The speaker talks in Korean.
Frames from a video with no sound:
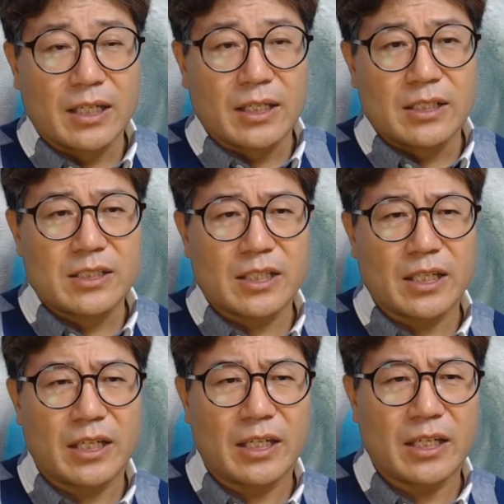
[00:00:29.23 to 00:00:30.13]

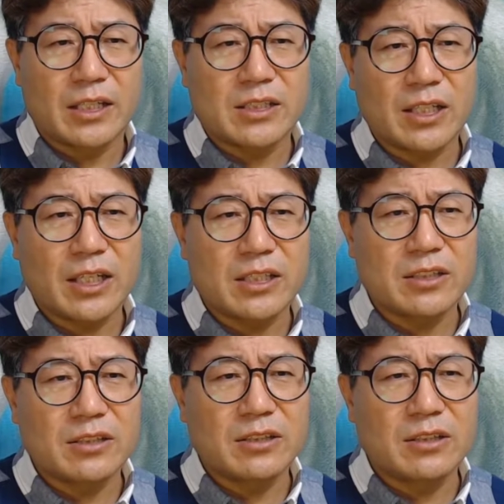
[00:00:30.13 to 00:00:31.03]
이제 저게
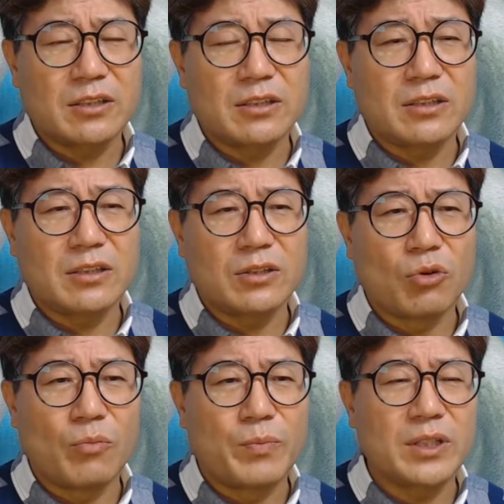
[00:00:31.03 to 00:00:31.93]
저
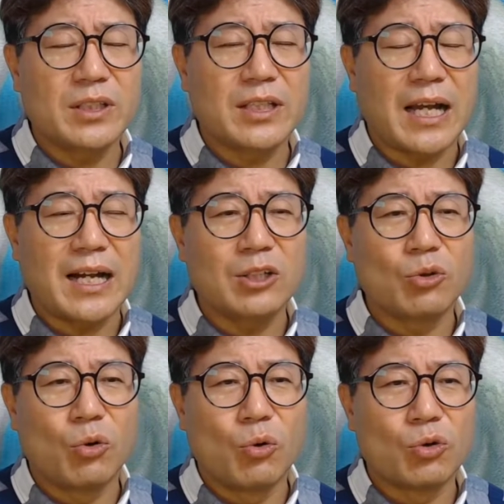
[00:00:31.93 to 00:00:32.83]
높은 당
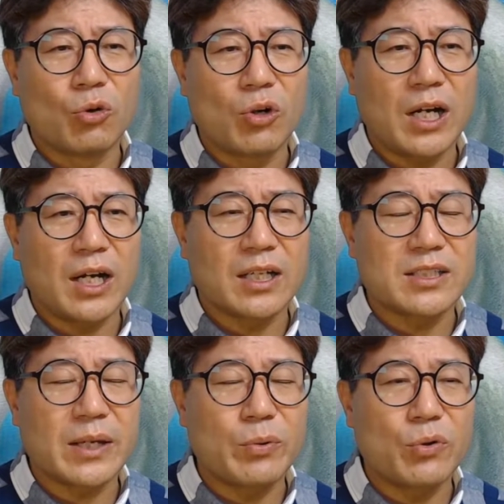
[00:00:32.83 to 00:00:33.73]
농도가
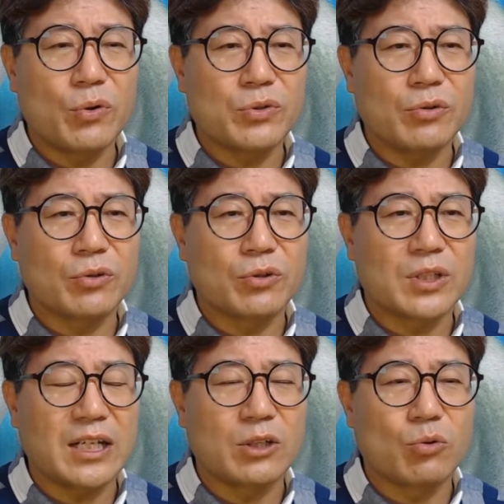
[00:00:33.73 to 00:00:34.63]
세포 속으로
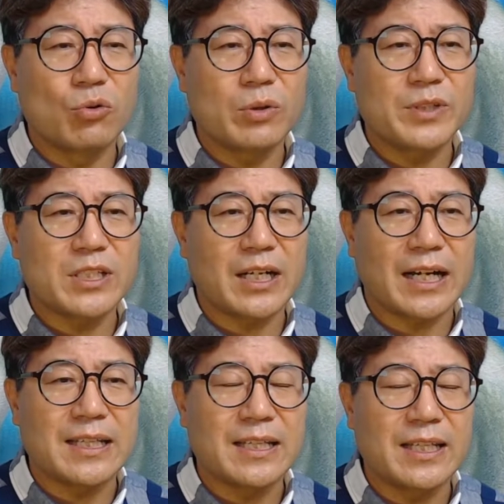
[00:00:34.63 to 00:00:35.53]
당이 공급이 잘
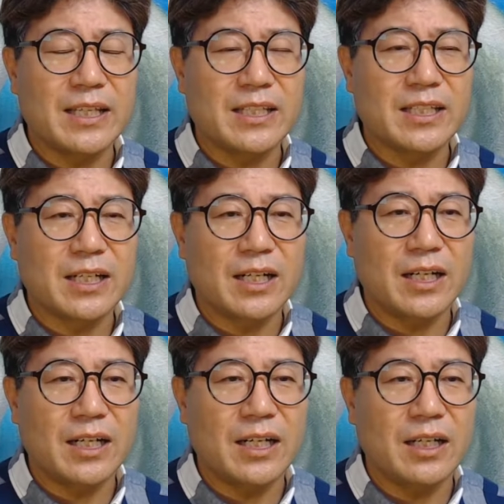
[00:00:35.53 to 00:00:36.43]
안
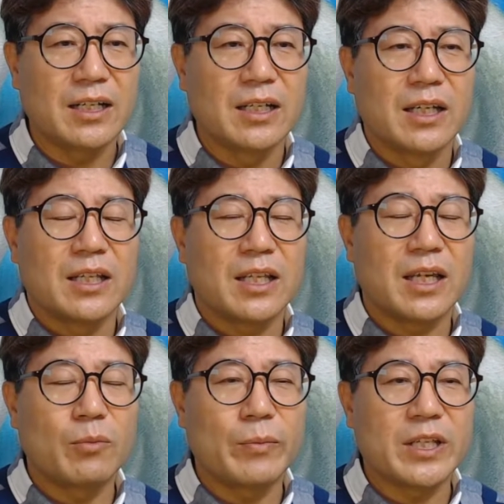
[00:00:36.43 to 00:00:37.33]
되니까 내
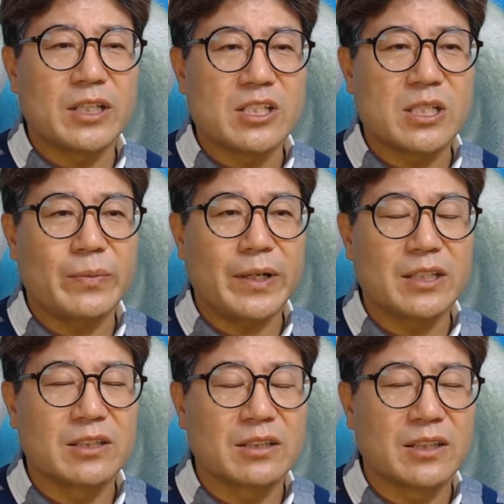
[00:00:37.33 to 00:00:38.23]
몸에 있는 지방을
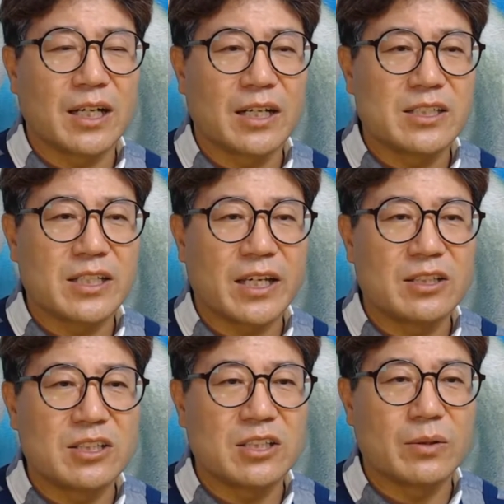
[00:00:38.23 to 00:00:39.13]
끌어다가 이제
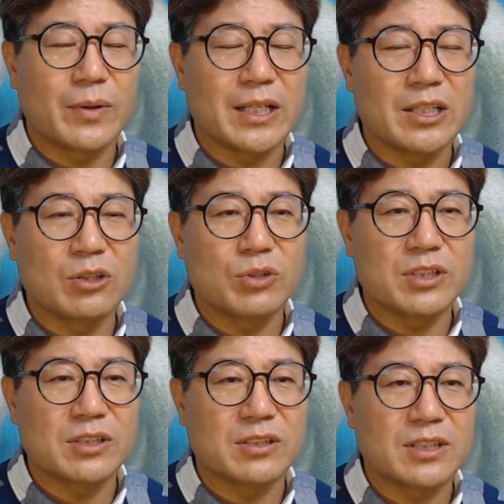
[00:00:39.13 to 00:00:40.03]
에너지를 만들고
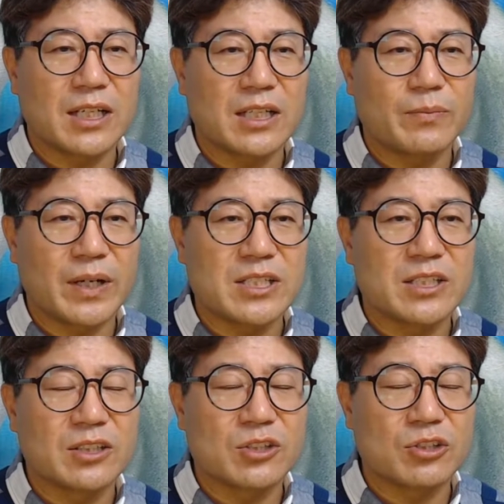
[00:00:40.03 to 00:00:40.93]
있어서 살이
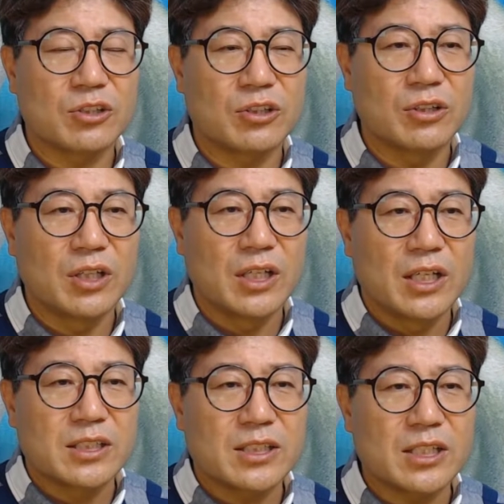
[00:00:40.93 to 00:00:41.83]
빠지는 거죠.
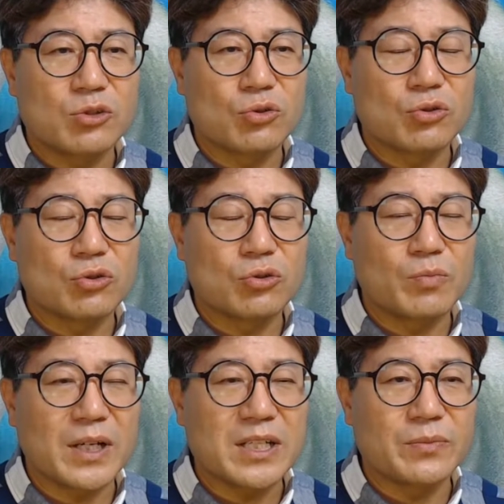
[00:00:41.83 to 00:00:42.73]
살이 쭉쭉
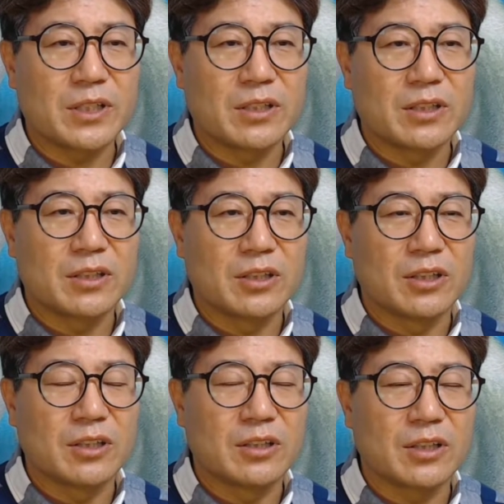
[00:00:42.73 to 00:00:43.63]

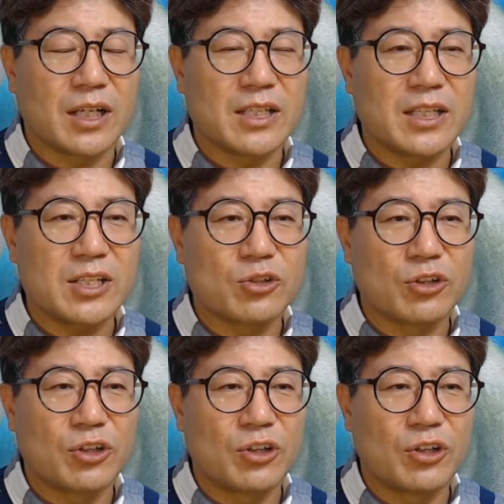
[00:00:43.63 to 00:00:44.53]
빠지면은 안
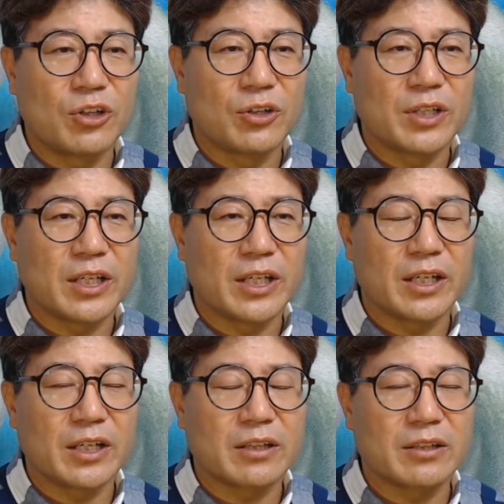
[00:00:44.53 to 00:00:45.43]
되죠.
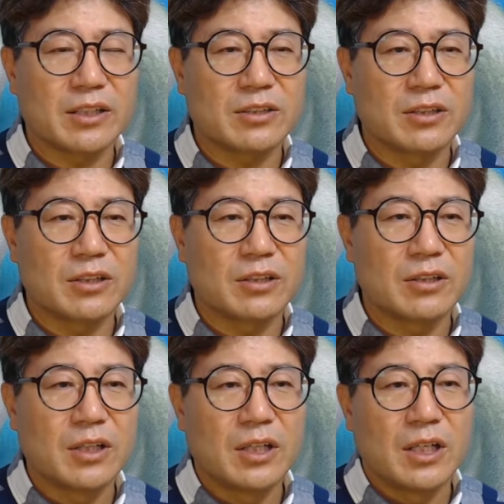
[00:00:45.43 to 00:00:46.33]
네. 그래서
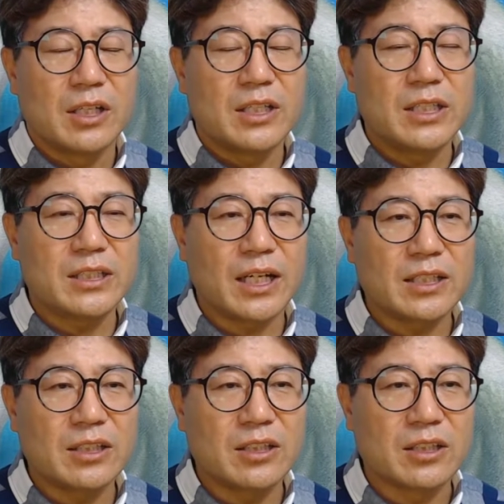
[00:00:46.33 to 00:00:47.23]

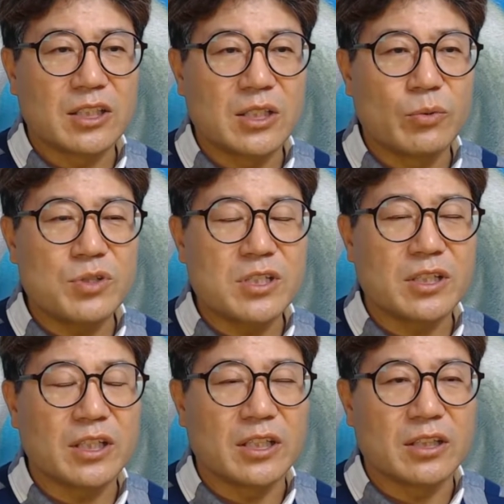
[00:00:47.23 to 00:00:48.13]
일단은
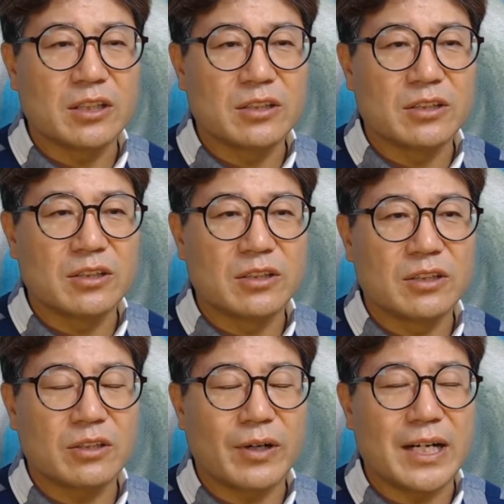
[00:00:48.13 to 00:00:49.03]
기본적인
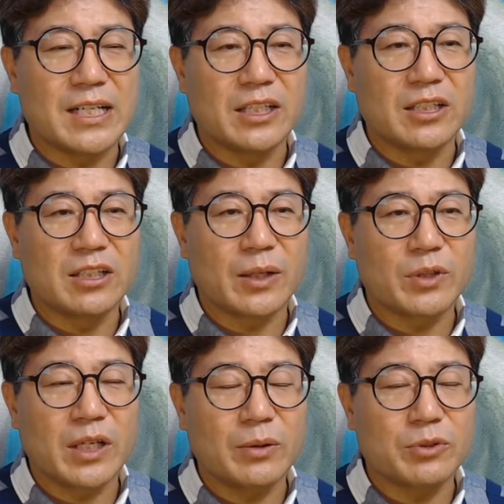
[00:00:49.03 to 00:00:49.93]
그 관리를 한번
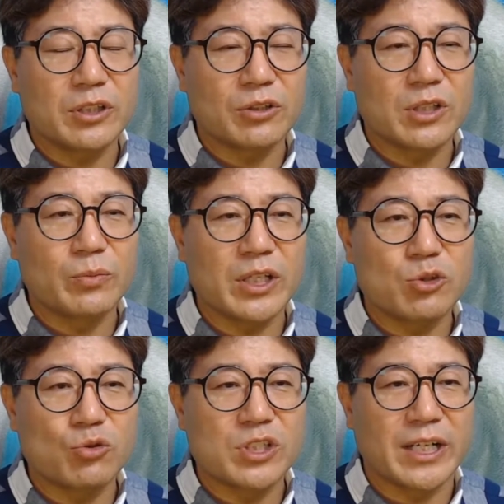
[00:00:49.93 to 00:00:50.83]
해보세요. 기본에
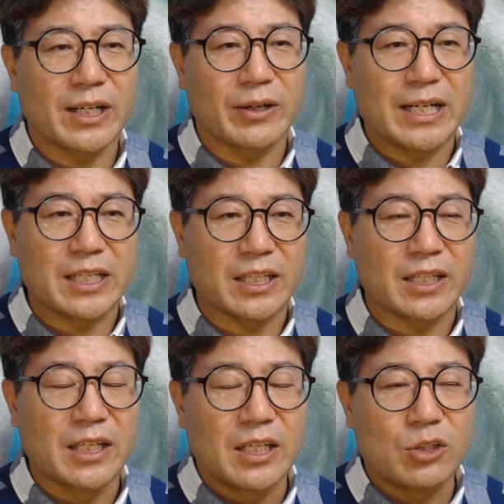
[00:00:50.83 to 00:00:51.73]
충실한 관리.
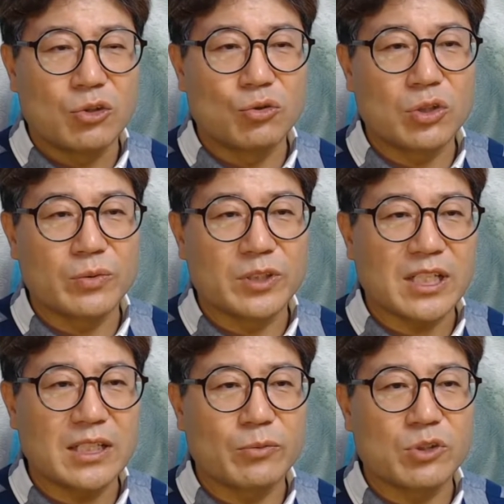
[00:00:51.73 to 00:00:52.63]
유튜버
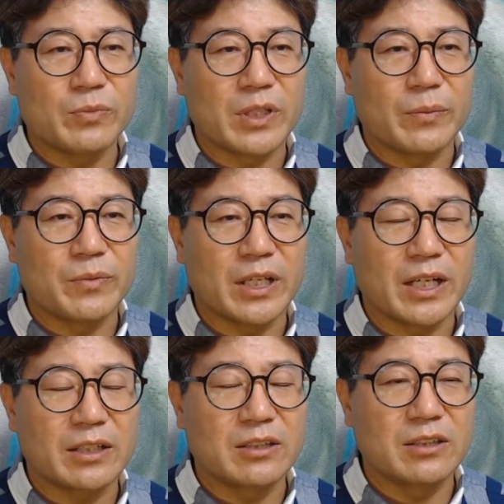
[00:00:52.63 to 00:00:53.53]
찾아보시면
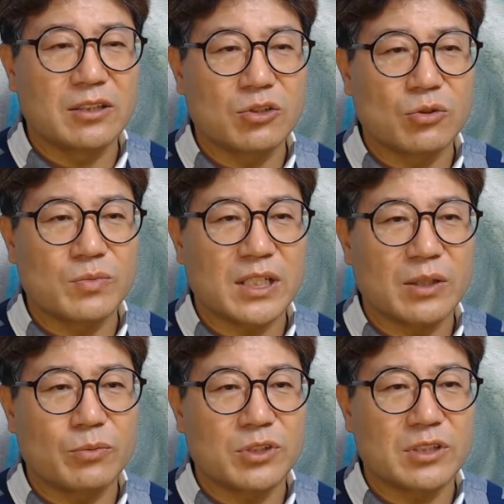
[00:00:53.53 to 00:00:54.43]
됩니다. 그런 거 좀
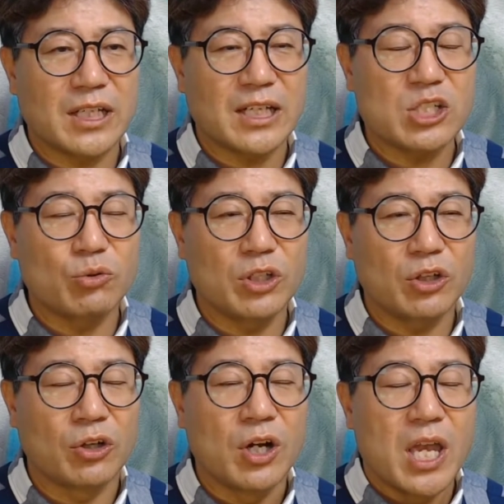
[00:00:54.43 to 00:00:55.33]
찾아보셔서
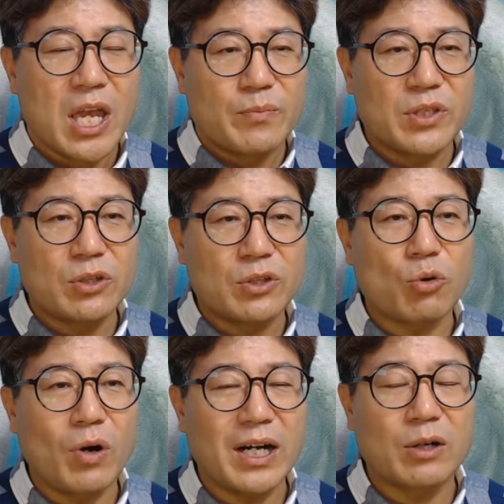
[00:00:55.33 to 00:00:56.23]
하시고요. 비,
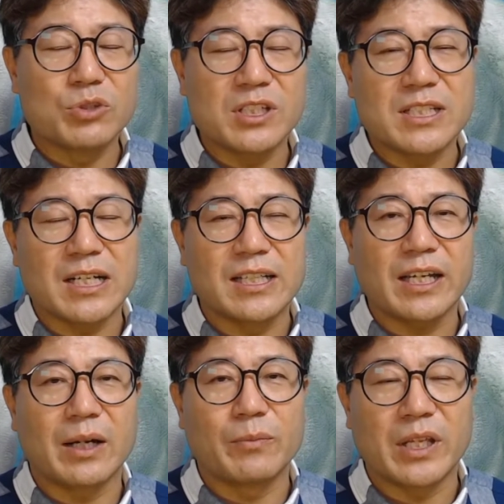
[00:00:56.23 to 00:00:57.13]
소화가 우선 잘 되게
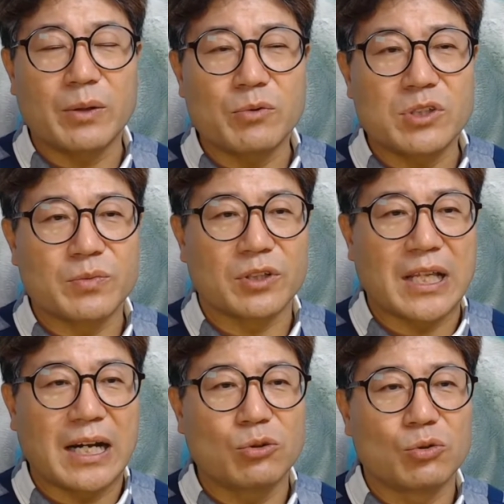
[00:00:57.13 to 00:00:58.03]
한번 해보십시오.
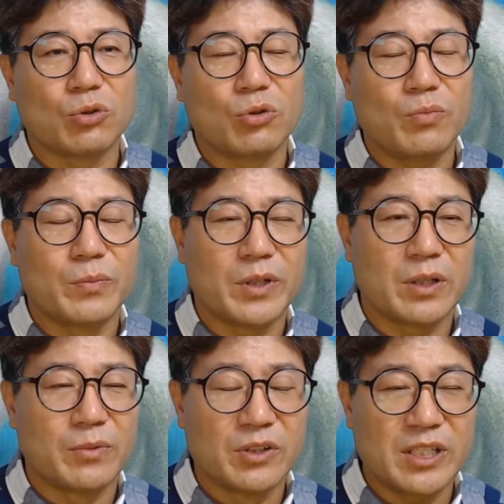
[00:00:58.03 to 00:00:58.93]
당 농도 높으면
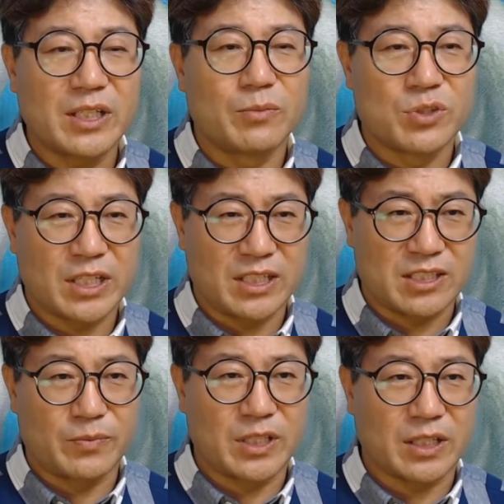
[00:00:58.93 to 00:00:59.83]
어딘가 문제가
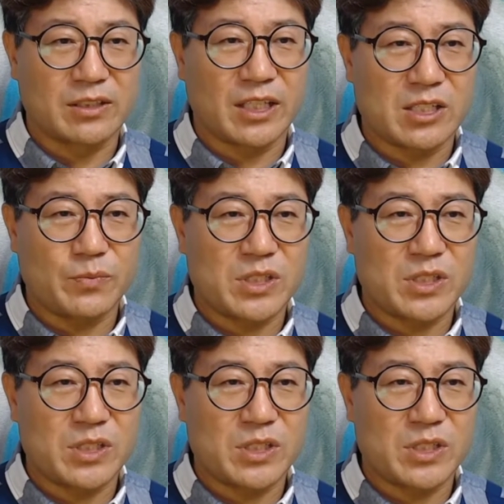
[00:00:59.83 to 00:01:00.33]
있습니다. 그게 첫 번째가